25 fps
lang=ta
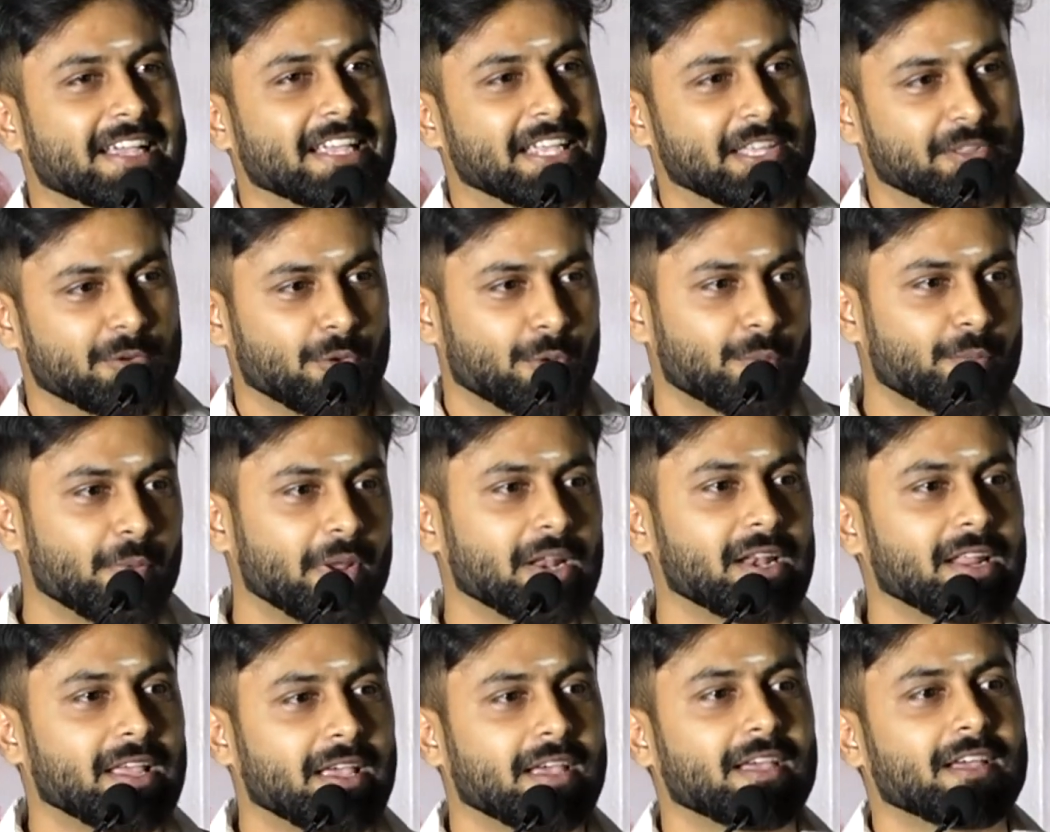இது
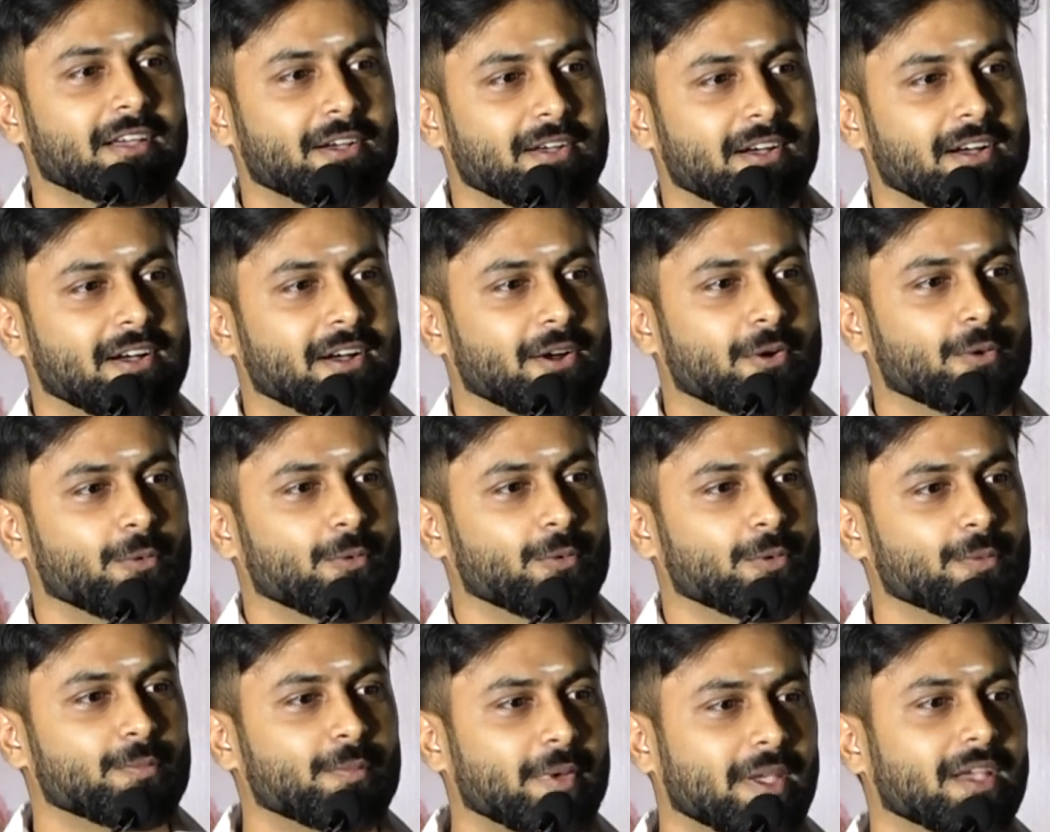உண்மையிலேயே
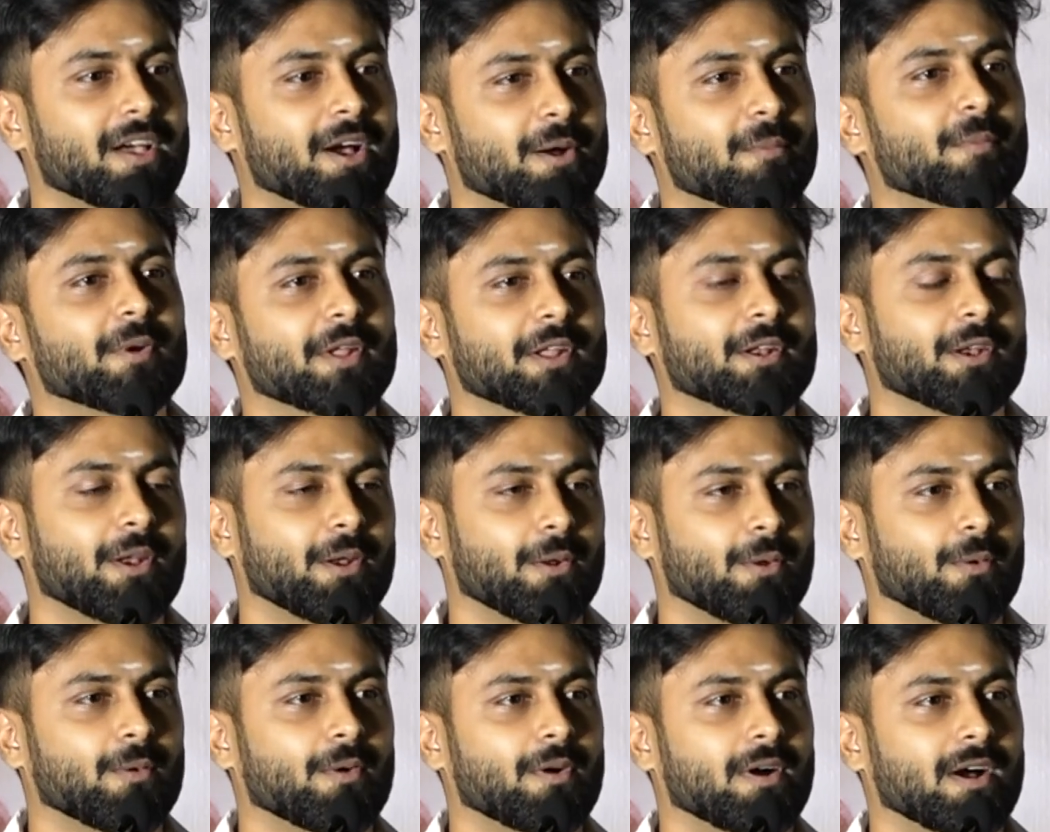உண்மையா அப்படின்னு
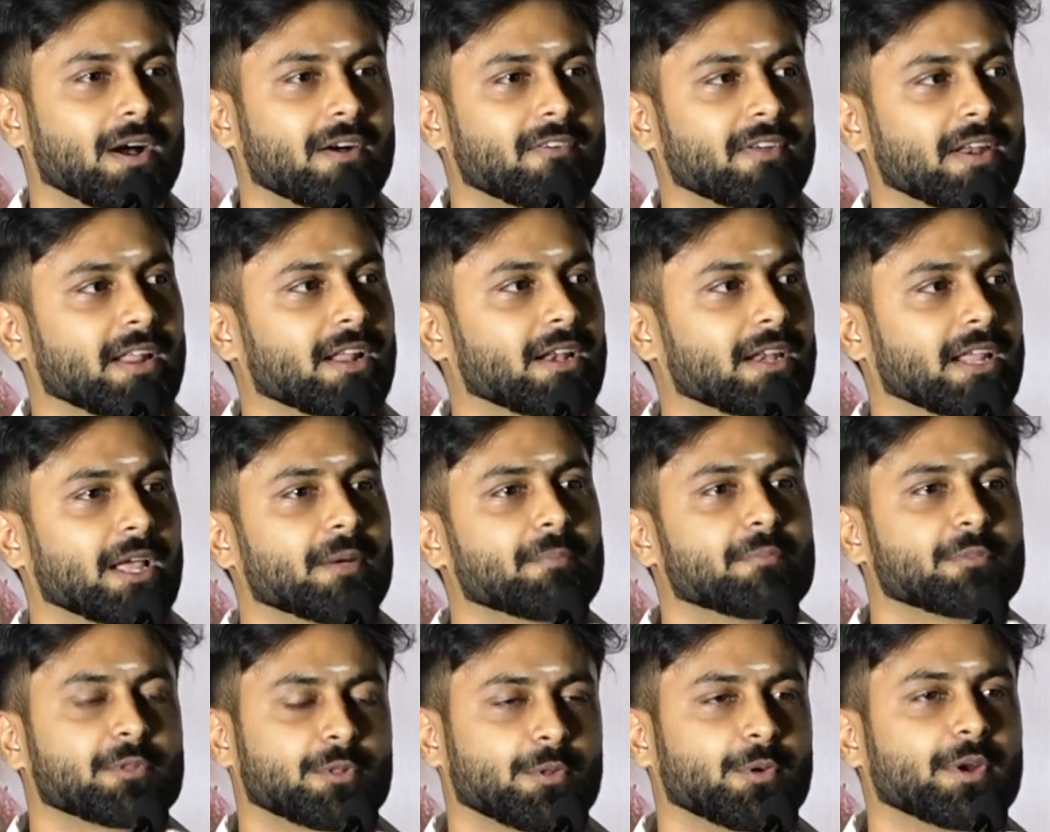இருக்கும் அவரை
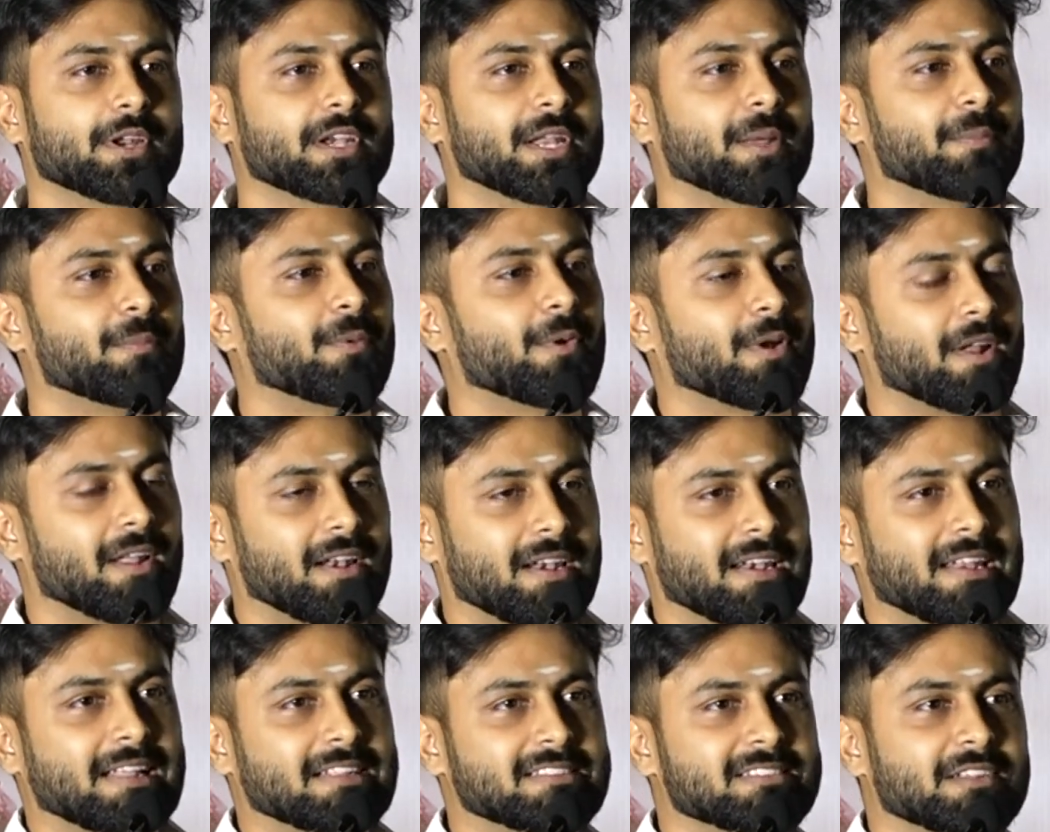நீங்கள் சொல்லிட்டே
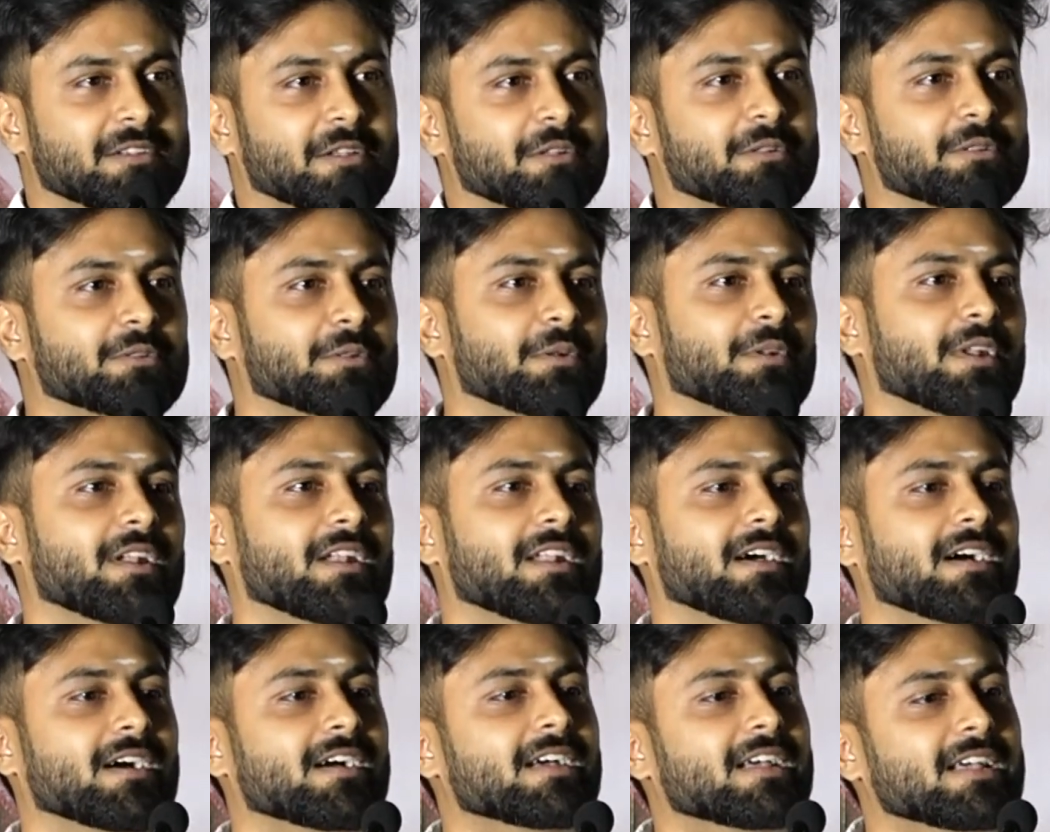போகலாம் லெஜெண்டுன்னு
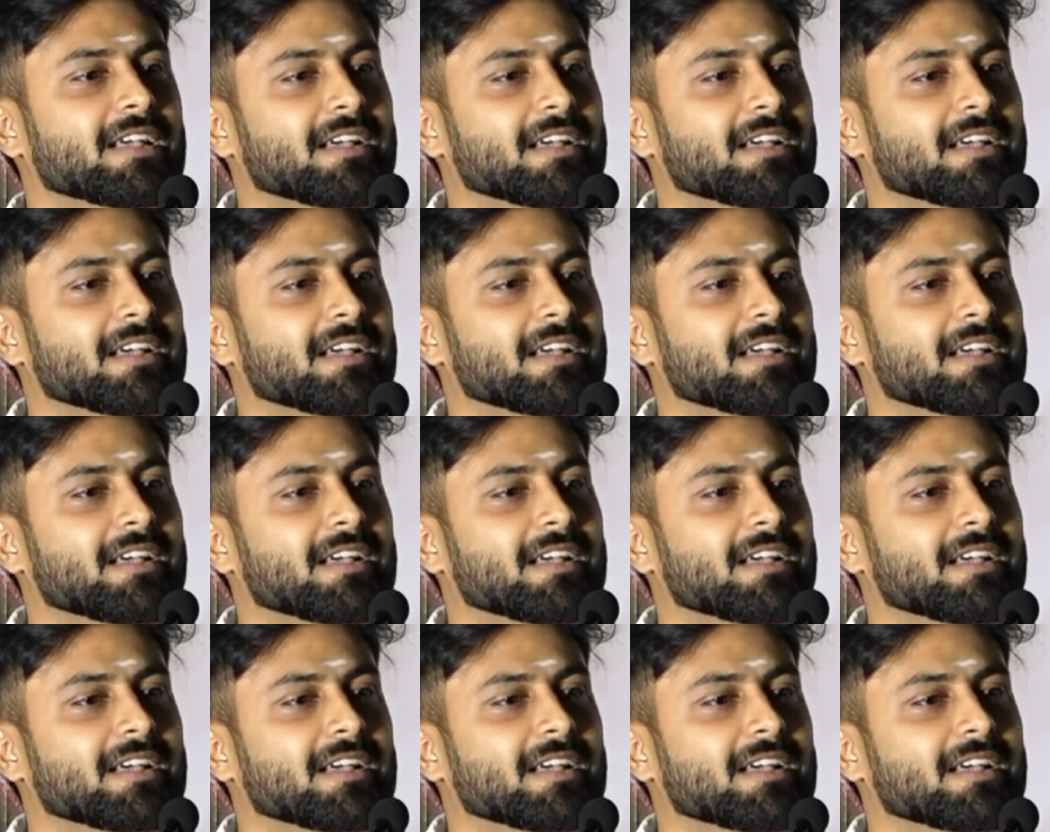சொல்லலாம்